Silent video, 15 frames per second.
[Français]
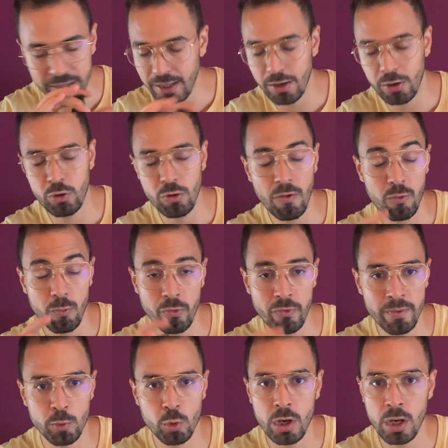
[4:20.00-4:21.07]
réunions, vous
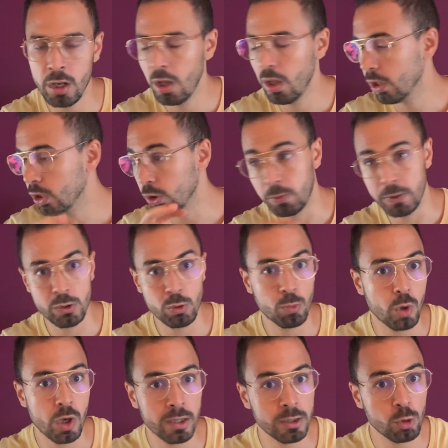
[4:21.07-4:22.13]
pouvez me croire. Je passe au
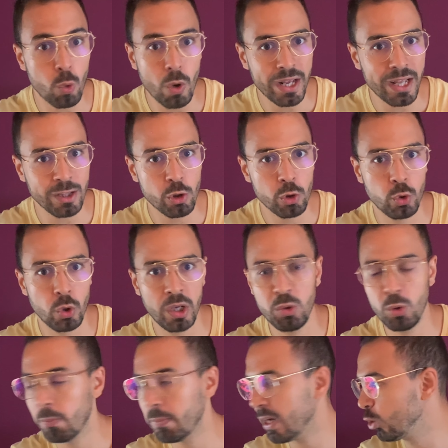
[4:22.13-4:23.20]
moins 3-4 heures de
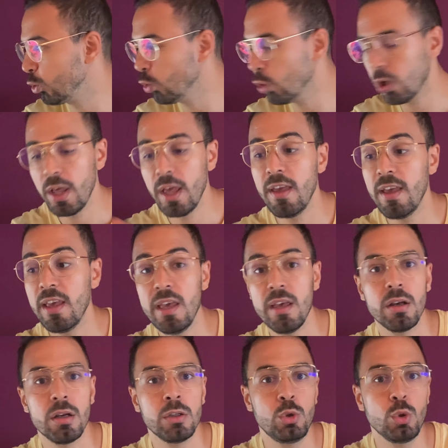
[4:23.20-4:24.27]
réunion par jour
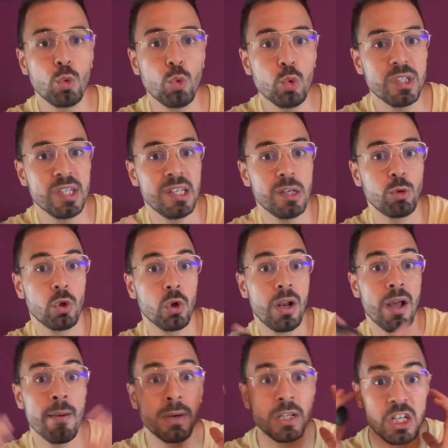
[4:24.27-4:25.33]
et euh, du coup, ces
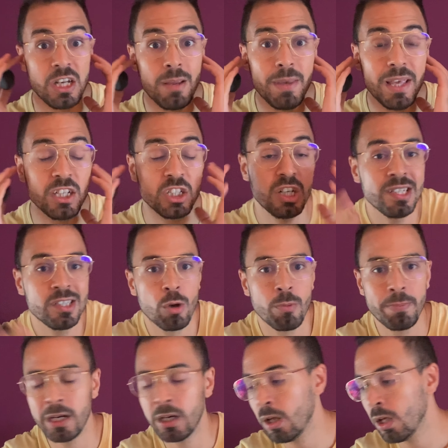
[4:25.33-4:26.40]
écouteurs-là, bah, je les mets et je les sens
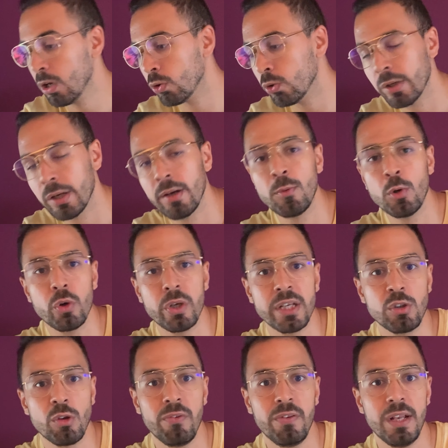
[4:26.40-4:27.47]
pas. Contrairement au
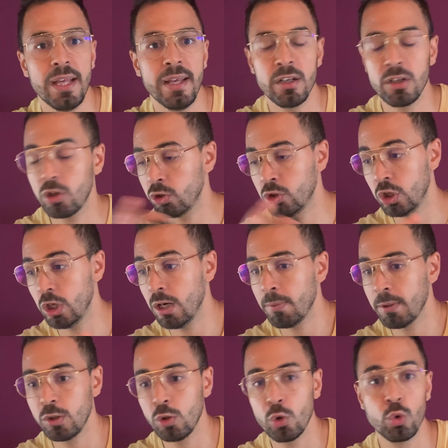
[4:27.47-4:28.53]
casque filaire, j'ai
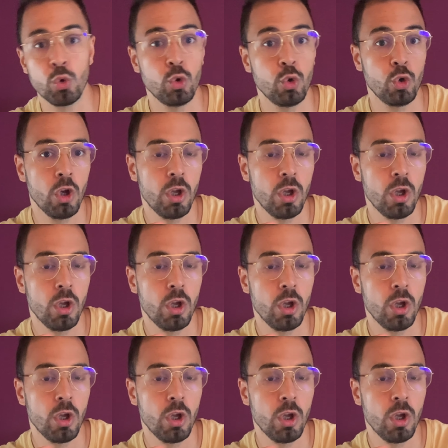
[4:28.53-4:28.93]
l'impression de